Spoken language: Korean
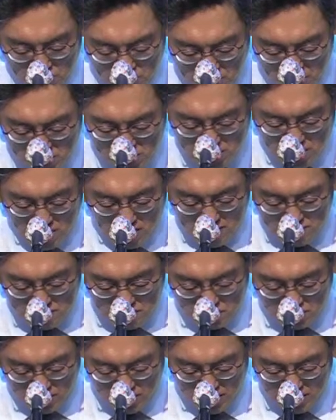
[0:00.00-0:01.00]

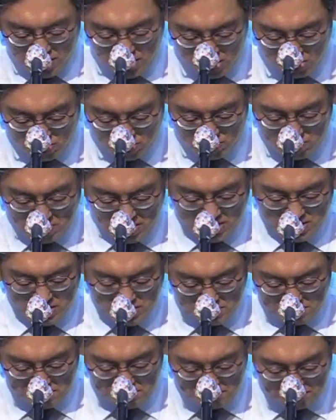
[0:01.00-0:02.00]
휘장문의 기둥
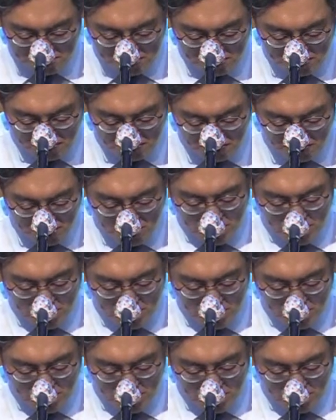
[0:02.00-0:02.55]
받침이며